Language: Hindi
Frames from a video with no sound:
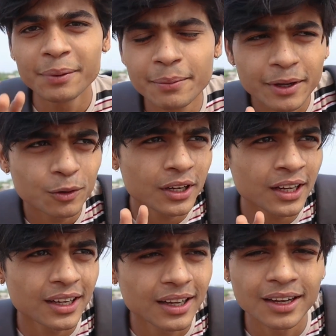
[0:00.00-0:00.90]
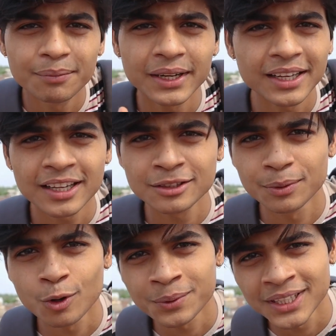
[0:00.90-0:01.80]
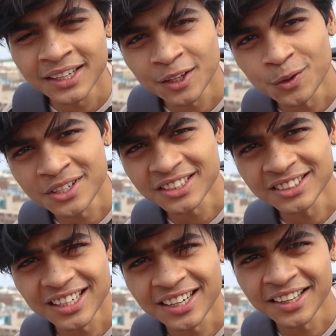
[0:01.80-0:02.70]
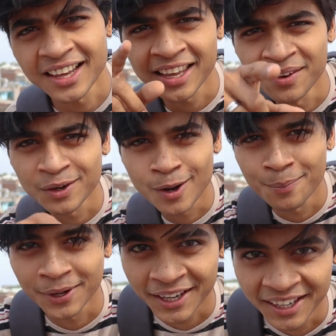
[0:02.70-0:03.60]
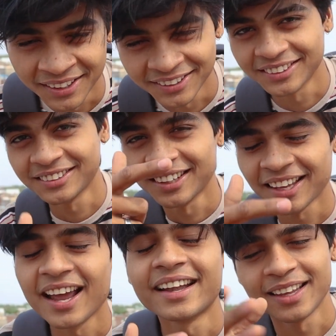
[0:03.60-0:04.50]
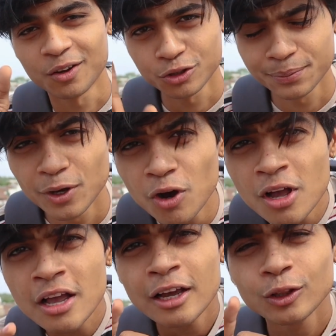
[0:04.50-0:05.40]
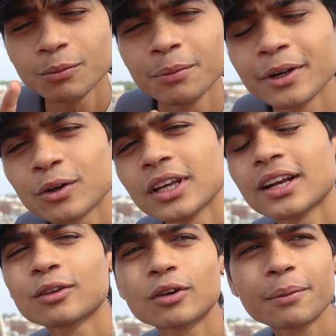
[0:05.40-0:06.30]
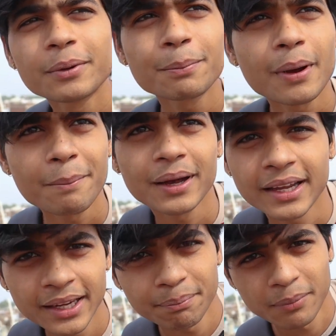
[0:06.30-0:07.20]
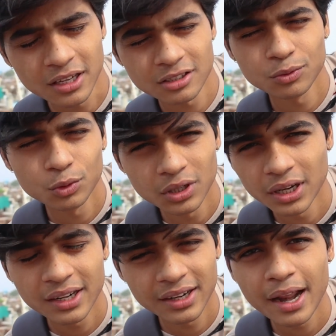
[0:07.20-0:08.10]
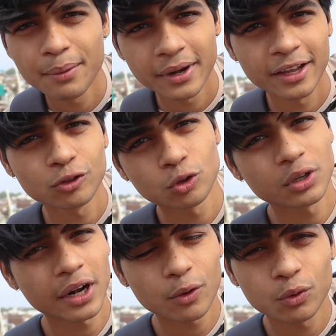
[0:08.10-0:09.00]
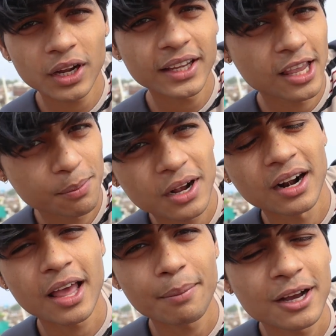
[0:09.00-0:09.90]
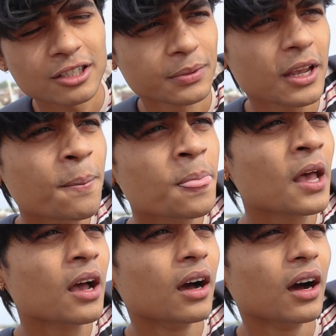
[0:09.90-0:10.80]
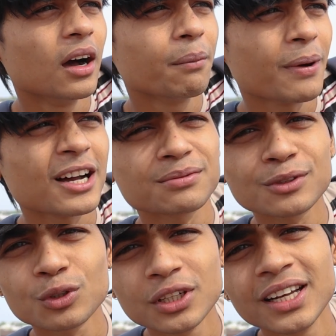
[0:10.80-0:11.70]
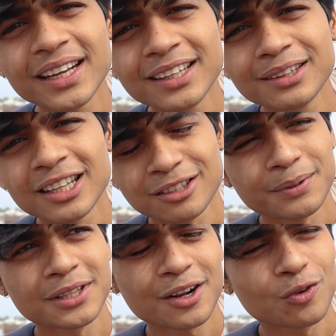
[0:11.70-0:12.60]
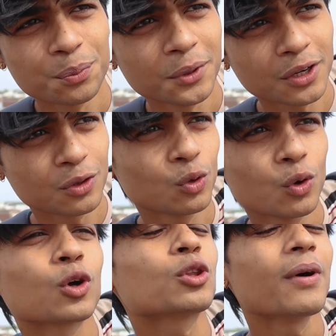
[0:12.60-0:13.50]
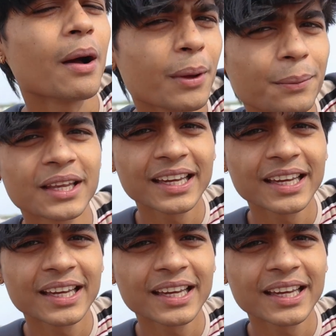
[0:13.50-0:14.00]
अभी मेरे को ना आ, uh, मैंने आज ब्लॉग पता नहीं क्यों ऐसे स्टार्ट किया कैमरा वहाँ पर रख के नीचे से चढ़ गया है ठीक है कुछ भी हो तो अभी मेरे को जाना है थोड़ा अपने पापा के पास वो ट्रक ड्राइवर है तो ट्रक उनका यहीं पर खड़ा है पास में ही uh, पास में तो नहीं है लेकिन दस पंद्रह किलोमीटर दूर होगा तो वहाँ पर अपनी